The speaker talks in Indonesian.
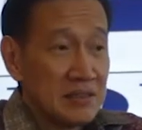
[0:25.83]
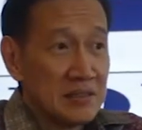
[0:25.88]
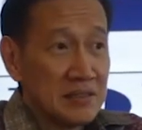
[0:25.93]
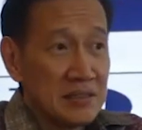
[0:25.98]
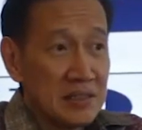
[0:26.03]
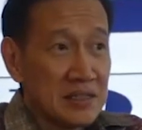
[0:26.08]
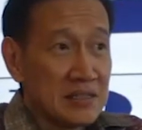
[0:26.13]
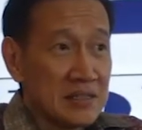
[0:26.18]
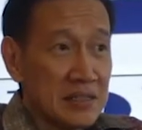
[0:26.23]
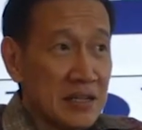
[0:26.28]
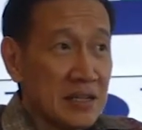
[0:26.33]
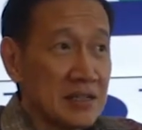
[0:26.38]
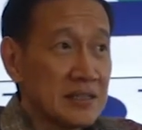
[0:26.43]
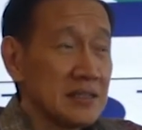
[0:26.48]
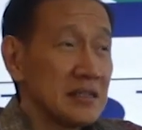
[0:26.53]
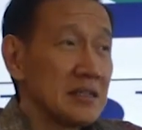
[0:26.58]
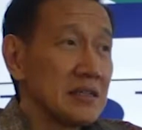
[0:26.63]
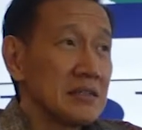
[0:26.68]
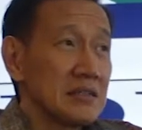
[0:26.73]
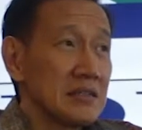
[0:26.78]
Jadi saya
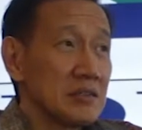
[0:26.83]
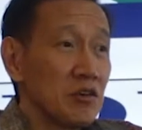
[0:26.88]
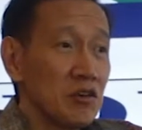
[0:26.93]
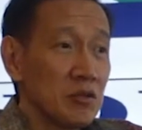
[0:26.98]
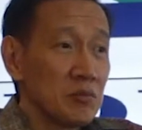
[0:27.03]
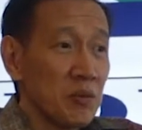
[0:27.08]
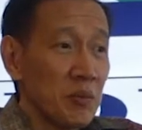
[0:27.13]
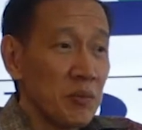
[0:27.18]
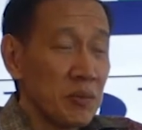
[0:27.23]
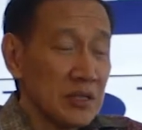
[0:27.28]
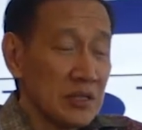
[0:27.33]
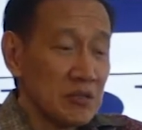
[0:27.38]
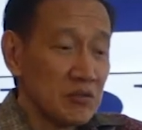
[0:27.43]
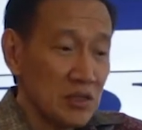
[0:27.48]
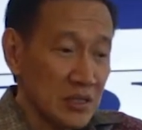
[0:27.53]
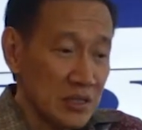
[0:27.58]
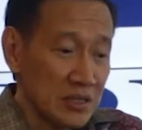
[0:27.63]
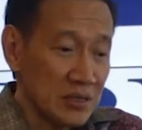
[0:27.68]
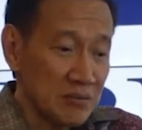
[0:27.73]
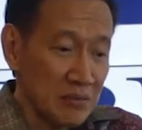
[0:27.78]
rasa Golden Property
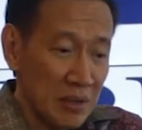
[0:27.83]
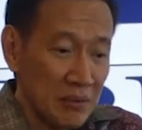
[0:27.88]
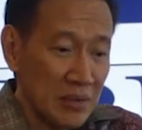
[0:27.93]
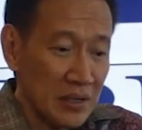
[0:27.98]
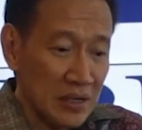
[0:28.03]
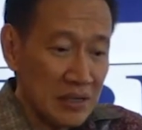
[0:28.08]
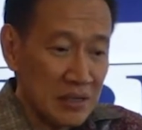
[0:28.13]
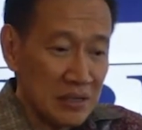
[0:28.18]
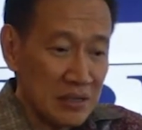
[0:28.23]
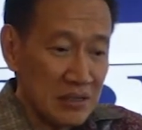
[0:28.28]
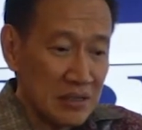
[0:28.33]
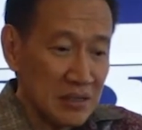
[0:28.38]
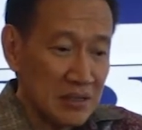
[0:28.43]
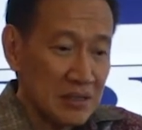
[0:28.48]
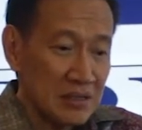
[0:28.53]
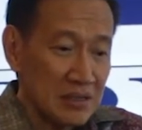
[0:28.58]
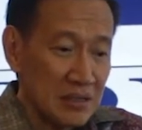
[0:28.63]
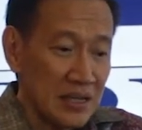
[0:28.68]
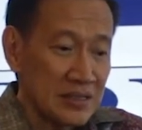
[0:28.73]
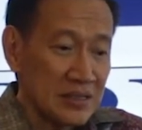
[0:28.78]
Award ini memang
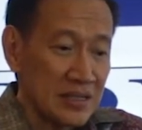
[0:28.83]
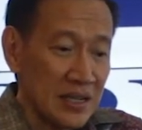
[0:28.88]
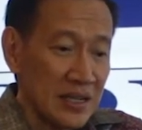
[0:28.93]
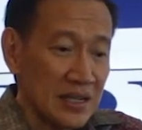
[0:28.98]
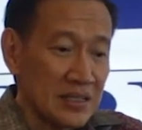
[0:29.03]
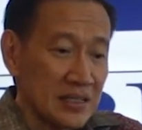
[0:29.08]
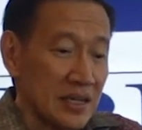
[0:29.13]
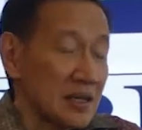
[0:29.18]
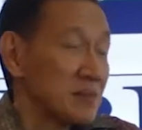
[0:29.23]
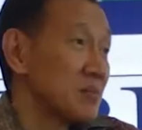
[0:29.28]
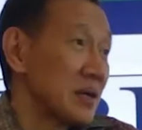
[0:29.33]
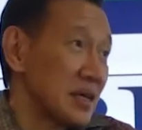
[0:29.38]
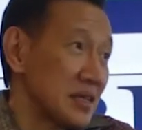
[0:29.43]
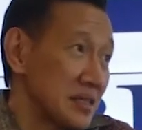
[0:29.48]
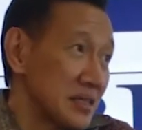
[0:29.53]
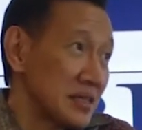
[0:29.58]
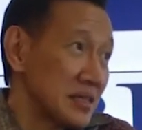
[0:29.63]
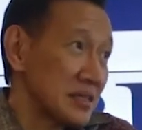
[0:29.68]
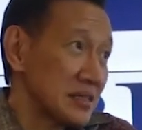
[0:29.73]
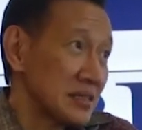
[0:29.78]
uh, acara yang sangat
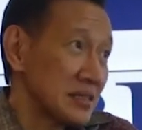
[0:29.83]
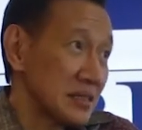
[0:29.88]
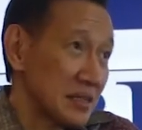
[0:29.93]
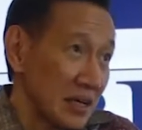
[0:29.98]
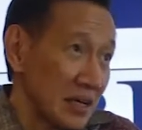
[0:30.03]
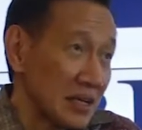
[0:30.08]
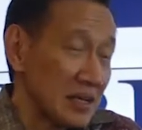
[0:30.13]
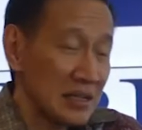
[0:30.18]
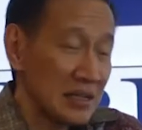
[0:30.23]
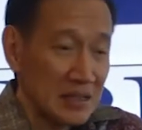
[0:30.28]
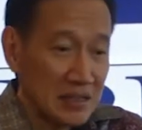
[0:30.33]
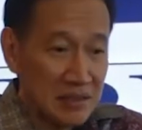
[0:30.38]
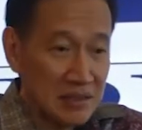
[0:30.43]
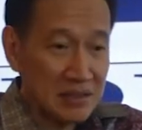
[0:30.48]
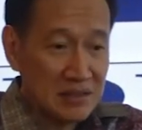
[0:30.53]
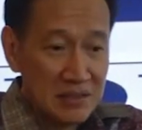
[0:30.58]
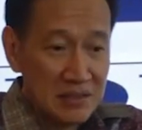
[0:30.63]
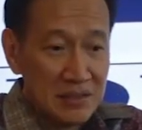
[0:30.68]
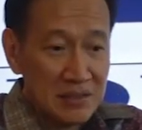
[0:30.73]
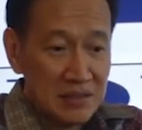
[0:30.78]
baik karena
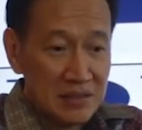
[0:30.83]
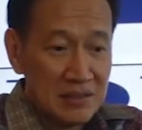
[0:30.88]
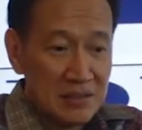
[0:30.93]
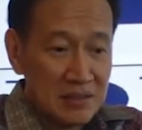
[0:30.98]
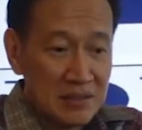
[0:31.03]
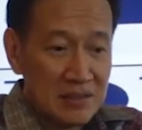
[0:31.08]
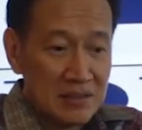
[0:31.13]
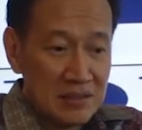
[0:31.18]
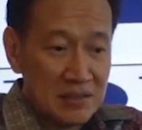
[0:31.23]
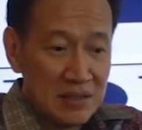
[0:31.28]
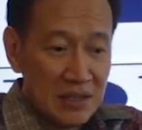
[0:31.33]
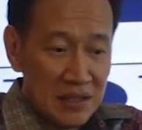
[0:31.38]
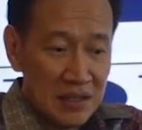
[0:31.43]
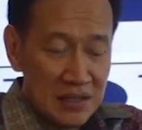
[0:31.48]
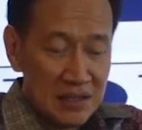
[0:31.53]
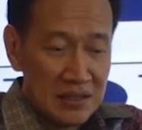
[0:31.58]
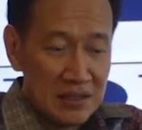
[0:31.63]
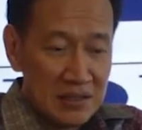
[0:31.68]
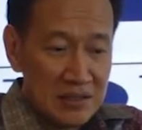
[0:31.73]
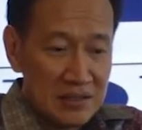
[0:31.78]

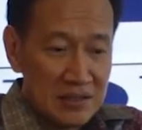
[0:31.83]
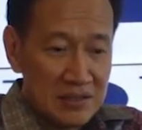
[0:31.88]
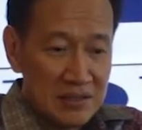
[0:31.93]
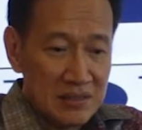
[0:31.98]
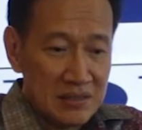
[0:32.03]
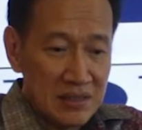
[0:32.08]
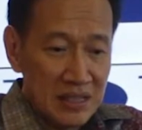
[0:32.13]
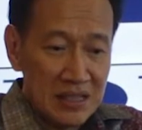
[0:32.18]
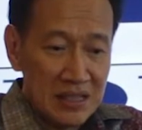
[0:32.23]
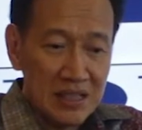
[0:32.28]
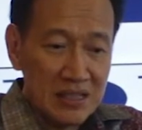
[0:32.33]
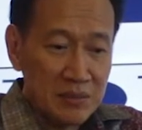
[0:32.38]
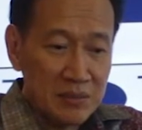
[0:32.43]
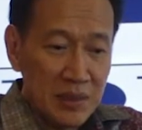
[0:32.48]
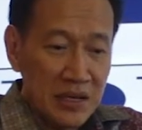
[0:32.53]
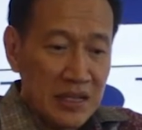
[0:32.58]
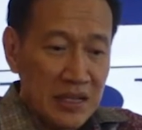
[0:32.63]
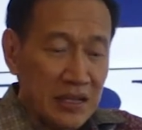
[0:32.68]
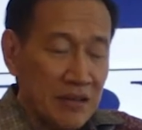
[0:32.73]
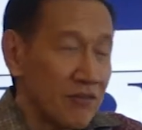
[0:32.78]
uh, kita
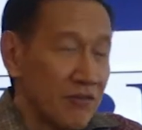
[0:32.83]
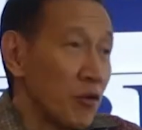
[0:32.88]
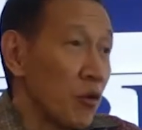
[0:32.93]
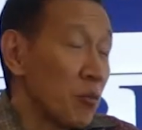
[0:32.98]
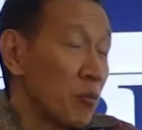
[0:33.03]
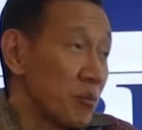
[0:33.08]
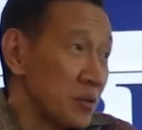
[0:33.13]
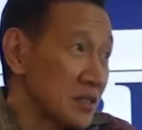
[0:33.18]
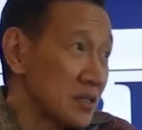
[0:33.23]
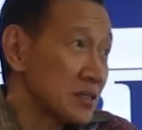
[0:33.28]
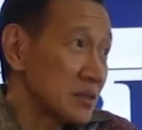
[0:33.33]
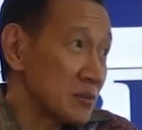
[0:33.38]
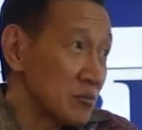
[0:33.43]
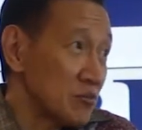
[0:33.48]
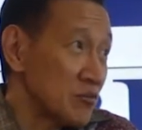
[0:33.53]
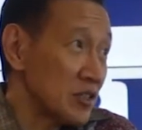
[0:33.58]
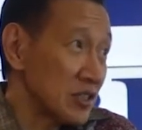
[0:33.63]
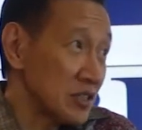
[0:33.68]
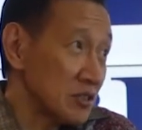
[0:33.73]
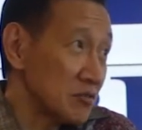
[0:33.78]
sebagai developer
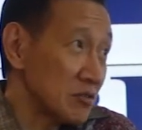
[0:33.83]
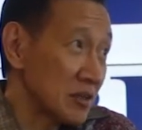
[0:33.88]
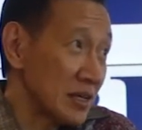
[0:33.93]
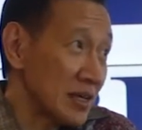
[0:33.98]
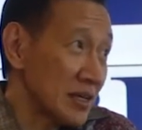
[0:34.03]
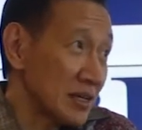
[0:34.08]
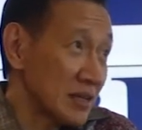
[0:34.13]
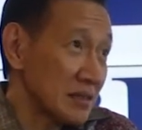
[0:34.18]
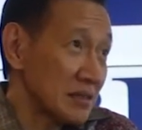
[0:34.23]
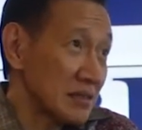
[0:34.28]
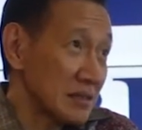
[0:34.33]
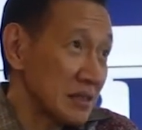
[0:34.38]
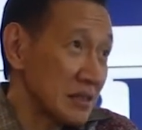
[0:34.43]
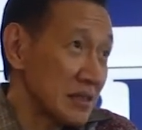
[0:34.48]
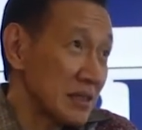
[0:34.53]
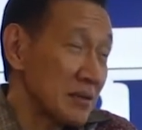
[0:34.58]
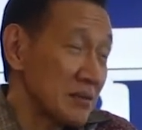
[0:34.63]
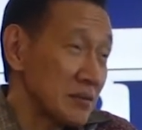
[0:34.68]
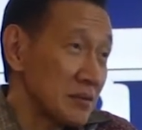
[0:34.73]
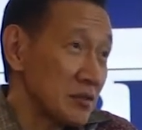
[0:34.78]
semua juga
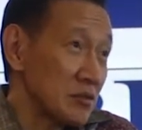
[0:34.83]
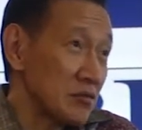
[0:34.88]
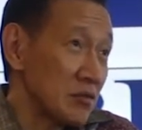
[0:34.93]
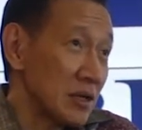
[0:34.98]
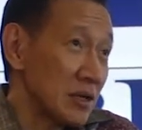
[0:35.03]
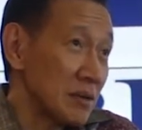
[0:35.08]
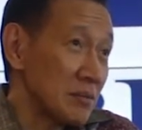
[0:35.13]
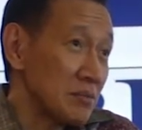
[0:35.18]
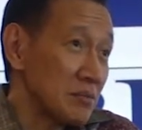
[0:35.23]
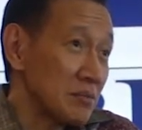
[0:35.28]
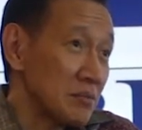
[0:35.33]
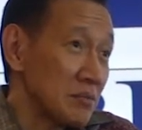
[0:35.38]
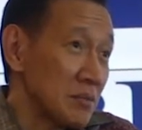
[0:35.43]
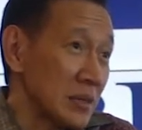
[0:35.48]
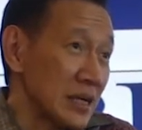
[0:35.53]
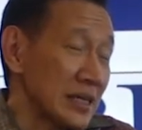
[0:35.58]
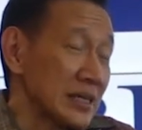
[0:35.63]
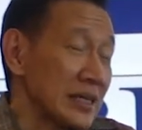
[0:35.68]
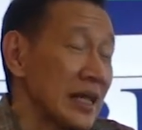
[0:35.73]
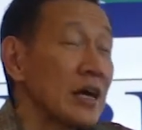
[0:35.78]
kita juga
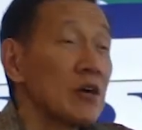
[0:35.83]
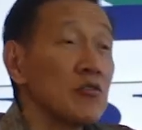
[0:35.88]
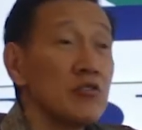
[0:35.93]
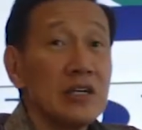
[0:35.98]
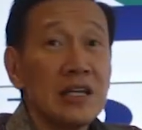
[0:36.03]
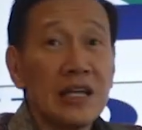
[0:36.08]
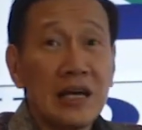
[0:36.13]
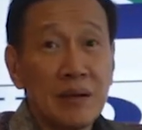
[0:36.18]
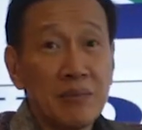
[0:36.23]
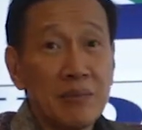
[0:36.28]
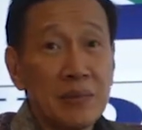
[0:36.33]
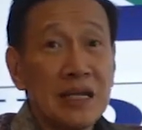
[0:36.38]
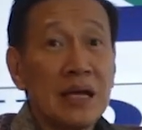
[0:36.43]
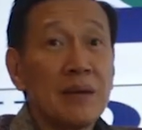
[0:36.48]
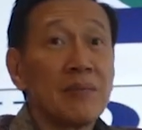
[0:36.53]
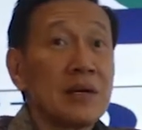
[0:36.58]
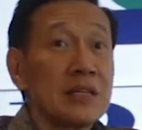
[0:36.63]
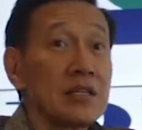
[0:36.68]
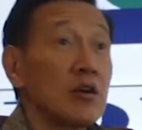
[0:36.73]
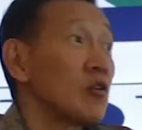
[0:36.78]
mengetahui lah
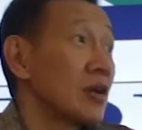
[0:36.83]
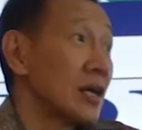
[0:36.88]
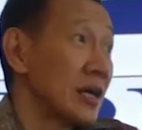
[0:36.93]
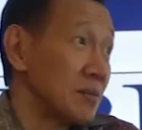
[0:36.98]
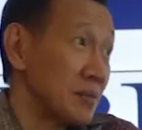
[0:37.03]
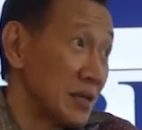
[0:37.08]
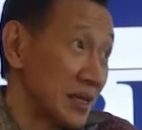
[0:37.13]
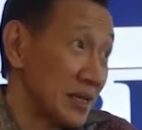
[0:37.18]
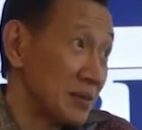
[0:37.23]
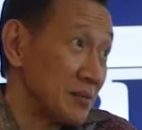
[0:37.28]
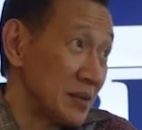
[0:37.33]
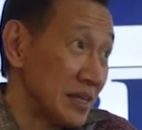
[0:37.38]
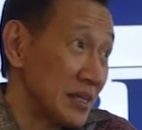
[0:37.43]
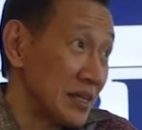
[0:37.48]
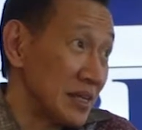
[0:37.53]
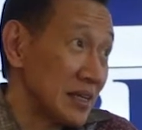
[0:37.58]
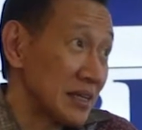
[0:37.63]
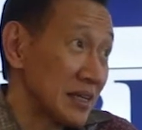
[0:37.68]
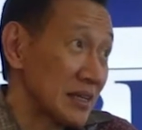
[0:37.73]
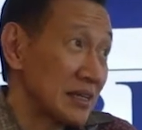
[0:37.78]
pendapat orang bagaimana